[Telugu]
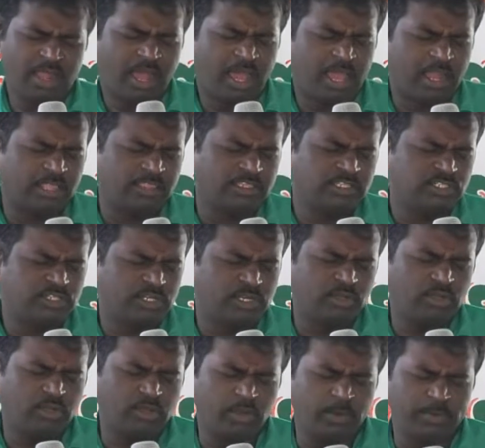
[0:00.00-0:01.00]

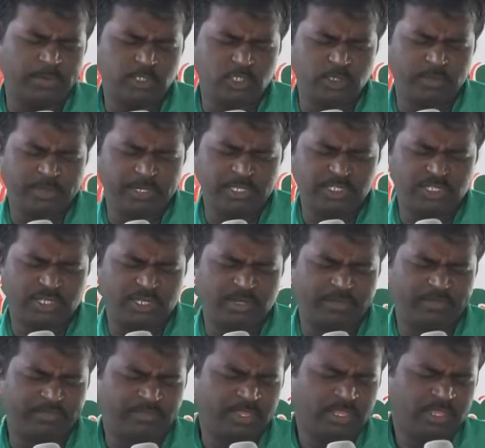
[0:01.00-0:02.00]
ఆరాధించుటకు కృప
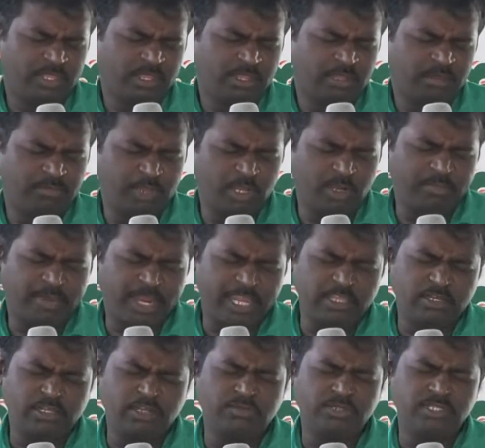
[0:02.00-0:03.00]
చూపించారు మీరు మా
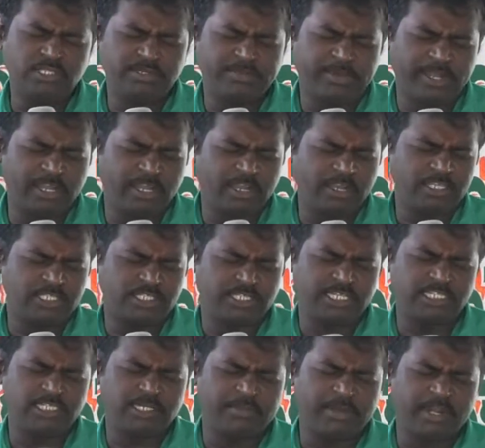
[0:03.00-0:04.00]
ఎదుట ఉంచబడినట్టు
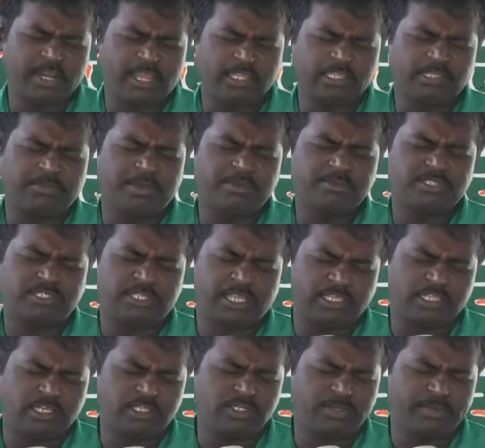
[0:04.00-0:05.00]
శ్రేష్టమైన రక్తమాంస
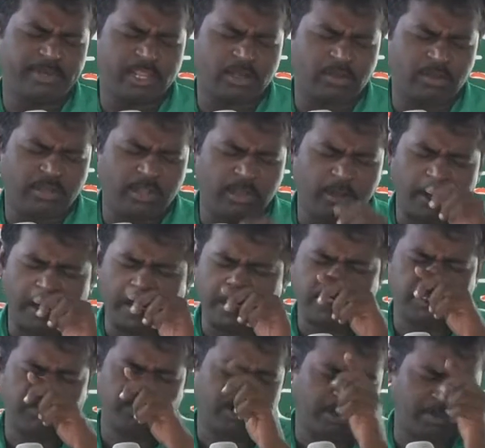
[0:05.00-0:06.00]
సాదృశ్యమైన రొట్టెల
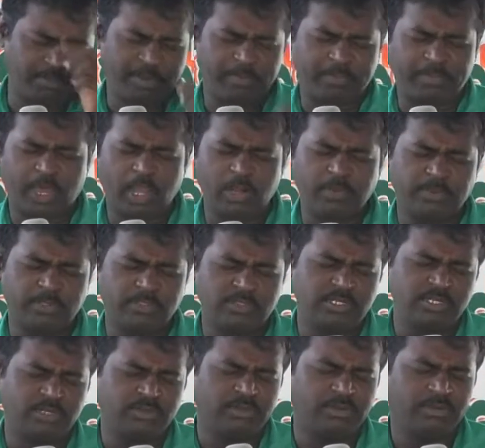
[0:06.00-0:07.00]
రసంలో మేము పాలు
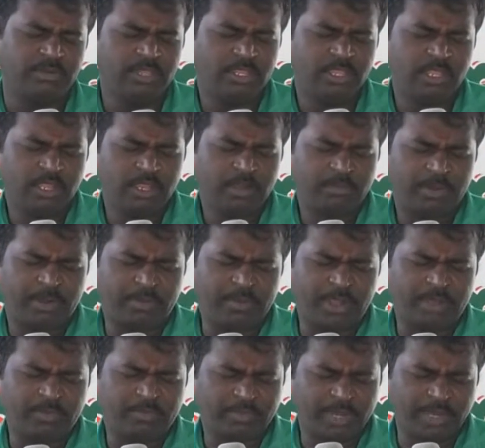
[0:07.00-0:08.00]
పొందుటకు
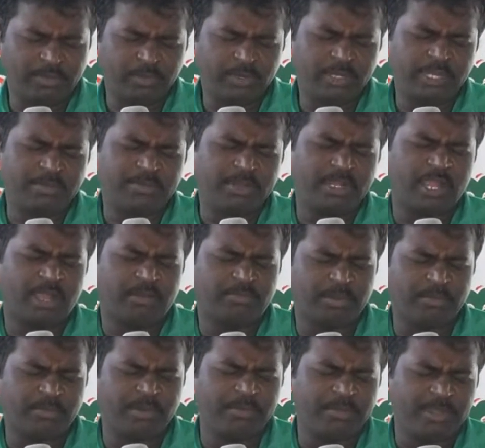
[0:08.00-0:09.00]
ప్రభా మరి ముఖ్యముగా
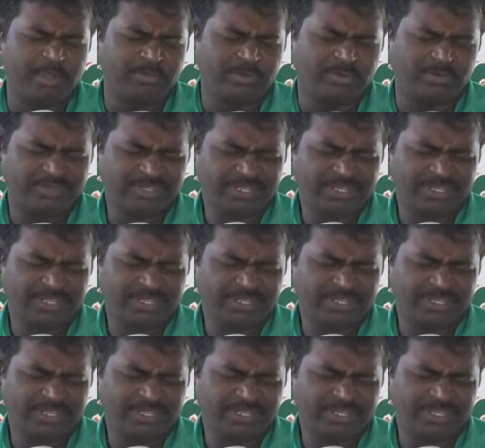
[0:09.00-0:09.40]
మమ్మును మేము